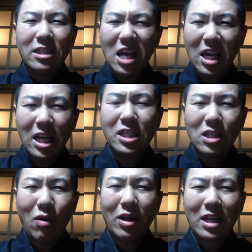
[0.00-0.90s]
ぜひ
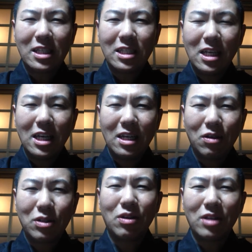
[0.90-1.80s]
一度私に
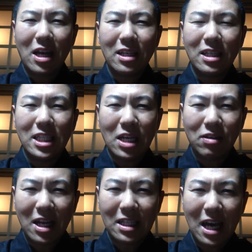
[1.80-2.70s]
ご相談して
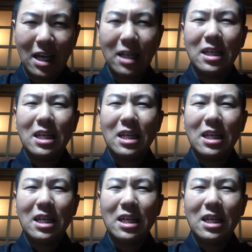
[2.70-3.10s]
ください。